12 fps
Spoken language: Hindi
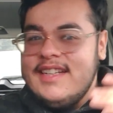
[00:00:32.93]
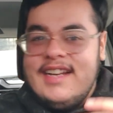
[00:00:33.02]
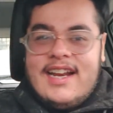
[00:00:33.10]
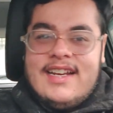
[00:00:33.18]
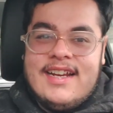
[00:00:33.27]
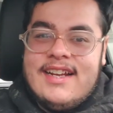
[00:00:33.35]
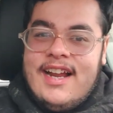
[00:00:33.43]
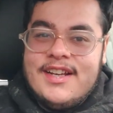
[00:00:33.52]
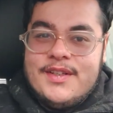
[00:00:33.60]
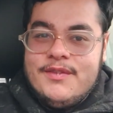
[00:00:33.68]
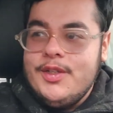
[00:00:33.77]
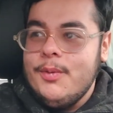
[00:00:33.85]
गिनाते
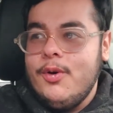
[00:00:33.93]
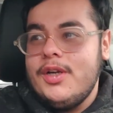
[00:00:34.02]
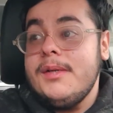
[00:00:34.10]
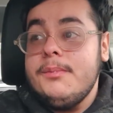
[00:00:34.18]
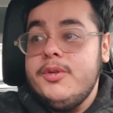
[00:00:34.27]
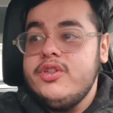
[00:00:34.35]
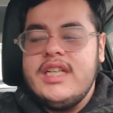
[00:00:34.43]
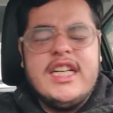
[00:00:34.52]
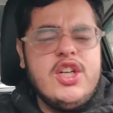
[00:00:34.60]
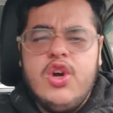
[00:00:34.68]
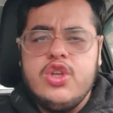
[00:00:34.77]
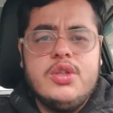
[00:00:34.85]
गिनाते वीडियो बहुत लंबी हो
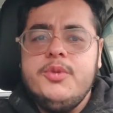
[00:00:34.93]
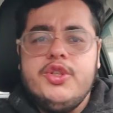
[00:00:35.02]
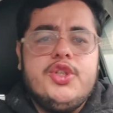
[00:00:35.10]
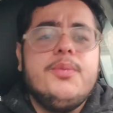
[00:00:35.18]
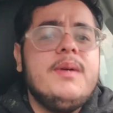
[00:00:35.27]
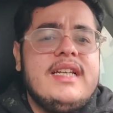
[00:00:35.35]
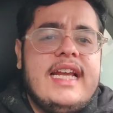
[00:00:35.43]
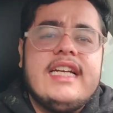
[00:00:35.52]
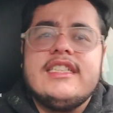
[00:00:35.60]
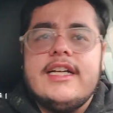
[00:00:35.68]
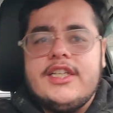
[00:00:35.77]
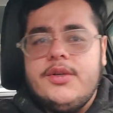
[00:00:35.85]
जाएगी और तुम यूट्यूब पे देख
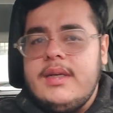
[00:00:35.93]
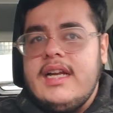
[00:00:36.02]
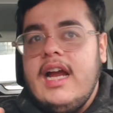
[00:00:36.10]
सकते हो ठीक